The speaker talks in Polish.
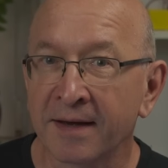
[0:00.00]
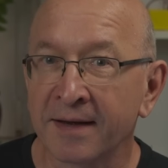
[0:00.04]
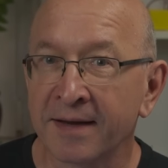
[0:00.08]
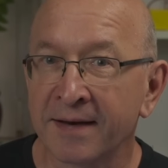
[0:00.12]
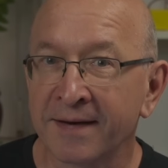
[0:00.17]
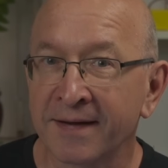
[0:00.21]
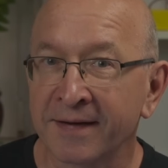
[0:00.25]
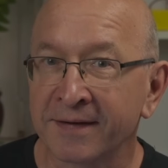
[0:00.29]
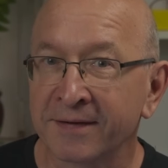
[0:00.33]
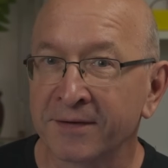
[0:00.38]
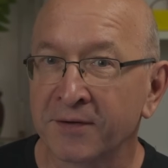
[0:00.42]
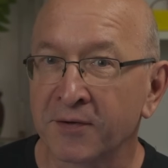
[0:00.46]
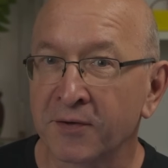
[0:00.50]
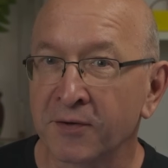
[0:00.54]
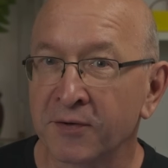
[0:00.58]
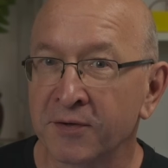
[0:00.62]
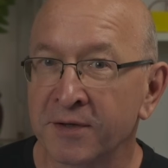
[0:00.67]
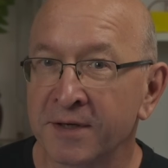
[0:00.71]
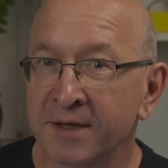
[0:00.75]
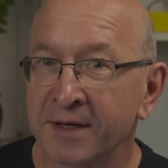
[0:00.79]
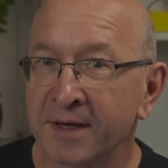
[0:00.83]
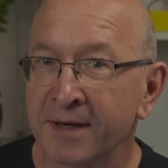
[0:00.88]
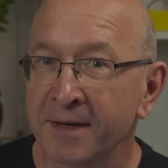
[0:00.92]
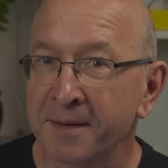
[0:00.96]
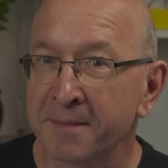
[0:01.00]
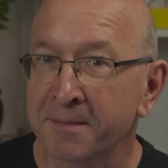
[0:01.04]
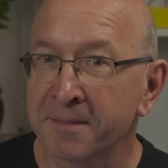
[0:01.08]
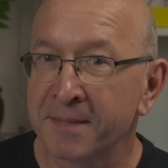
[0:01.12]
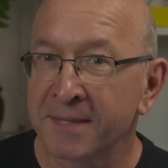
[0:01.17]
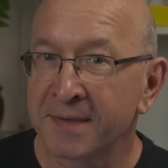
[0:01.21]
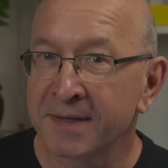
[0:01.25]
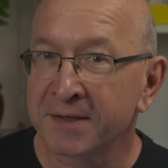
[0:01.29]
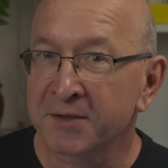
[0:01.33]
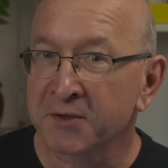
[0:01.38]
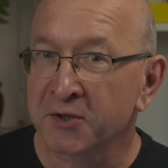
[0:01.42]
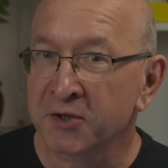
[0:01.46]

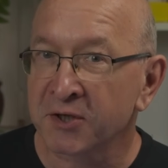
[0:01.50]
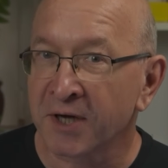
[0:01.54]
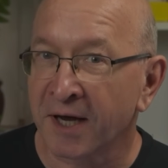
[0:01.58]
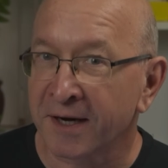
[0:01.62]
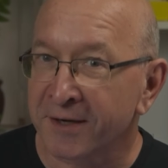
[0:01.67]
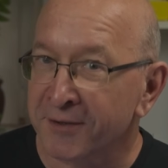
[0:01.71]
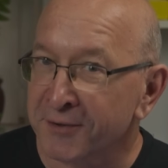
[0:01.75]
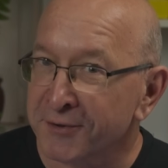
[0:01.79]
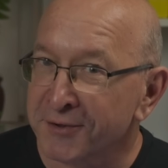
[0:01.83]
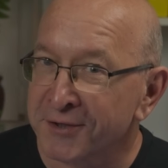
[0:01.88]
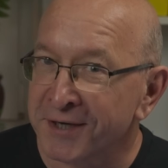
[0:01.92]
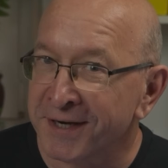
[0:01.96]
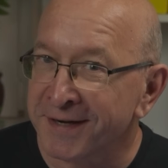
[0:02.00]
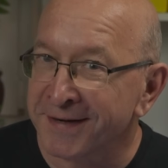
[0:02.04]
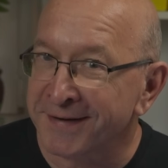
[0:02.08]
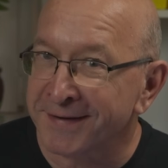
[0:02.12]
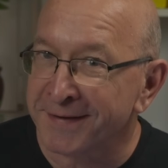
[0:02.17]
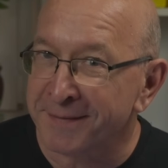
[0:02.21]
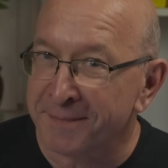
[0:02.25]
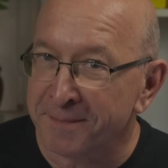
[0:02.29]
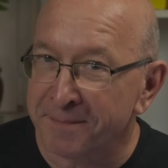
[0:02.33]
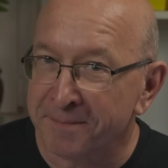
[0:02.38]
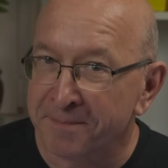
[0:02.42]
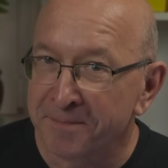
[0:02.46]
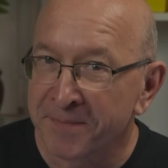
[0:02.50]
elektronikiem, czarodziejem.